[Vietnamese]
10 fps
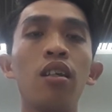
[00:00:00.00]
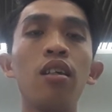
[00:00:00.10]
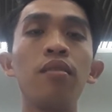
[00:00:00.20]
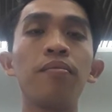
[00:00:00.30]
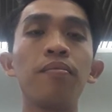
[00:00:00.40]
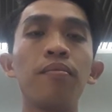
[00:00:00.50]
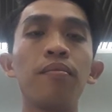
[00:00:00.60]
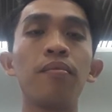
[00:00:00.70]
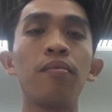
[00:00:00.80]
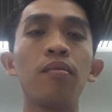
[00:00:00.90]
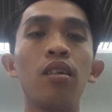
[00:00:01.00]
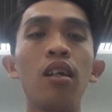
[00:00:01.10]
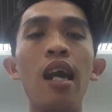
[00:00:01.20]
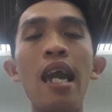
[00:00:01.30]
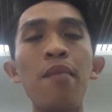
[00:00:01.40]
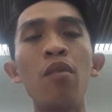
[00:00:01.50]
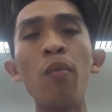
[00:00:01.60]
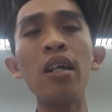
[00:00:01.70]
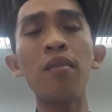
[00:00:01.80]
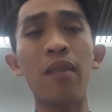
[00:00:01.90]
đó. Em không
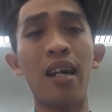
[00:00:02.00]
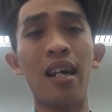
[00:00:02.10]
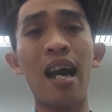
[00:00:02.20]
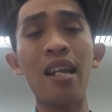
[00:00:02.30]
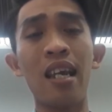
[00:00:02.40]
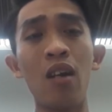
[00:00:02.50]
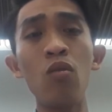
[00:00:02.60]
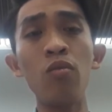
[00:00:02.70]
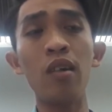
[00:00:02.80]
biết mà anh hiểu